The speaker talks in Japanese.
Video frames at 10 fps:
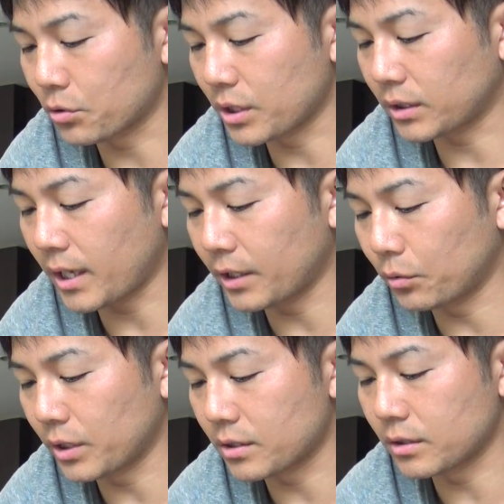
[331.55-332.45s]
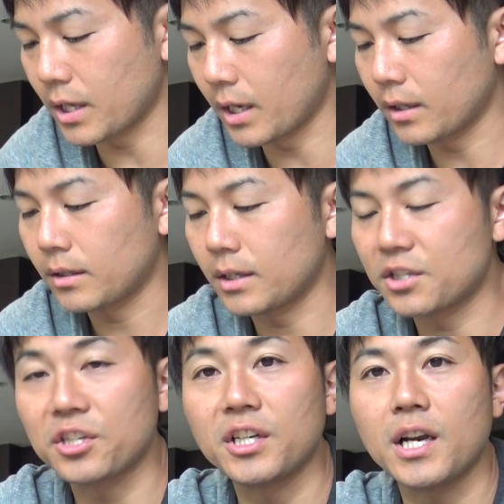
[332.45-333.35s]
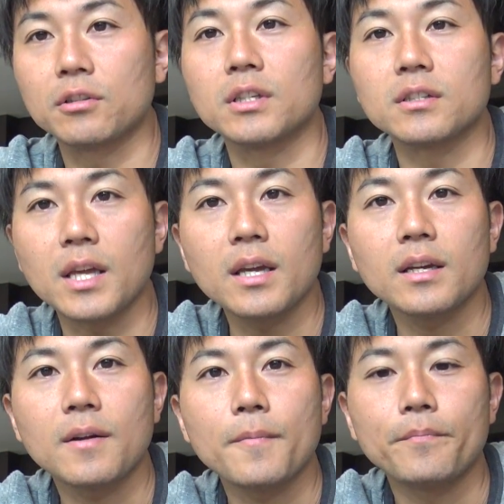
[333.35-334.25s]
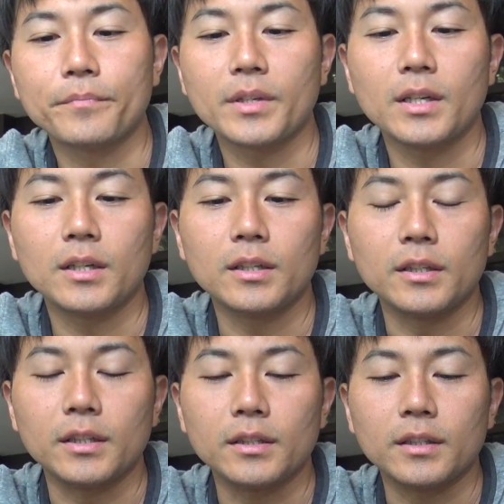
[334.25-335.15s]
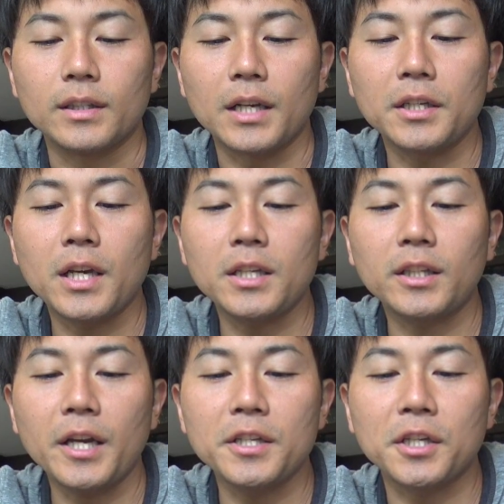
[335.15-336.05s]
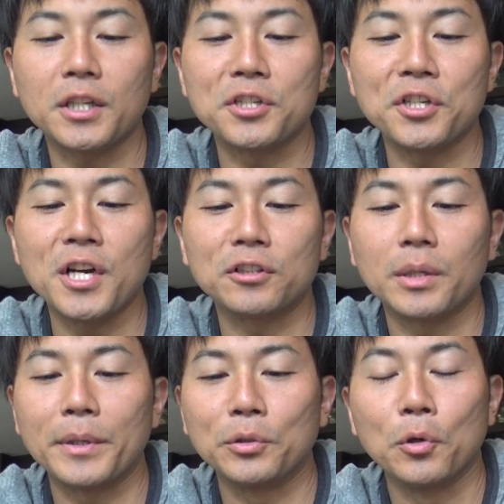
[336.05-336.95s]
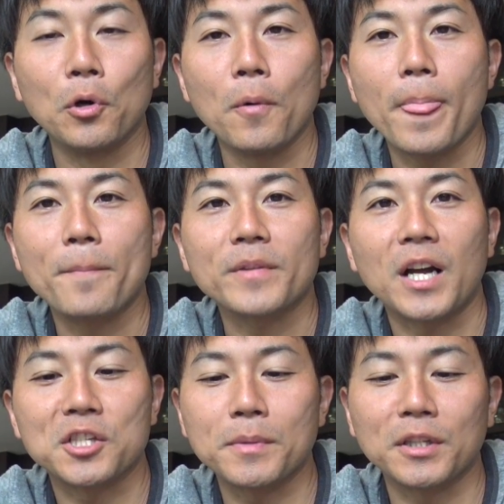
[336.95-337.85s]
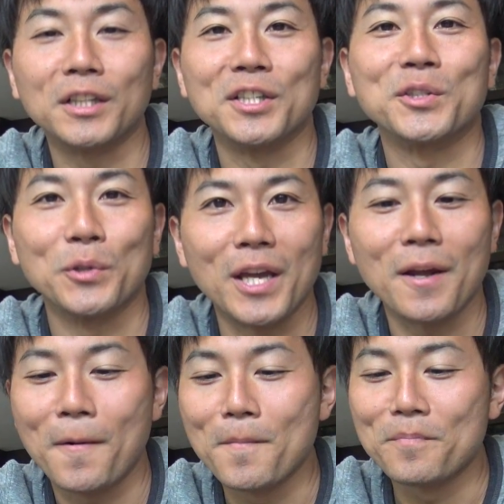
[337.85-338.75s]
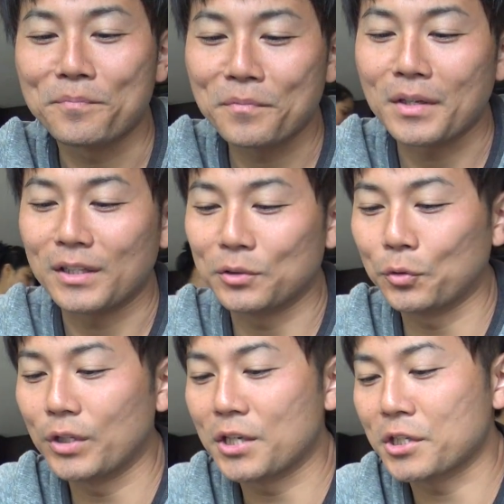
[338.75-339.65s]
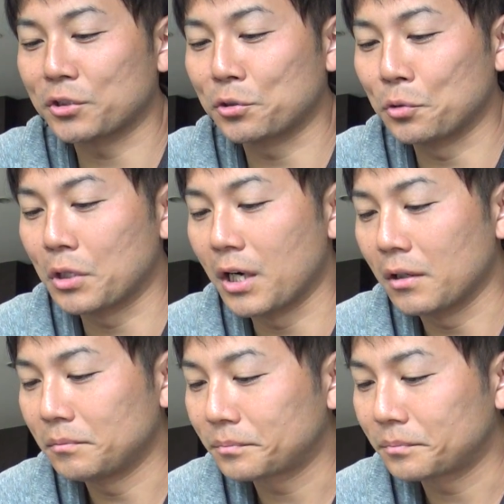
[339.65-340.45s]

こちらタイのですね、シリアルですね。何気にタイに来てシリアル食べるの初めてなんですよね。どんな味がするのか。